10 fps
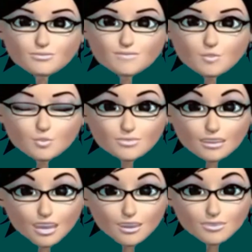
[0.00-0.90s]

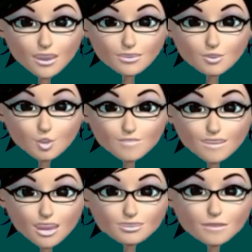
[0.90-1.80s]
தளபதி விஜய் தமிழ்
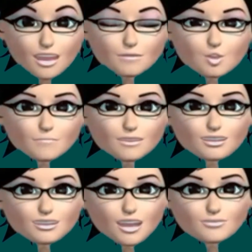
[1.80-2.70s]
சினிமாவோட
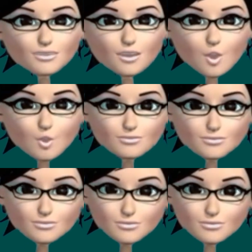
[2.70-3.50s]
மிகப்பெரிய நடிகராக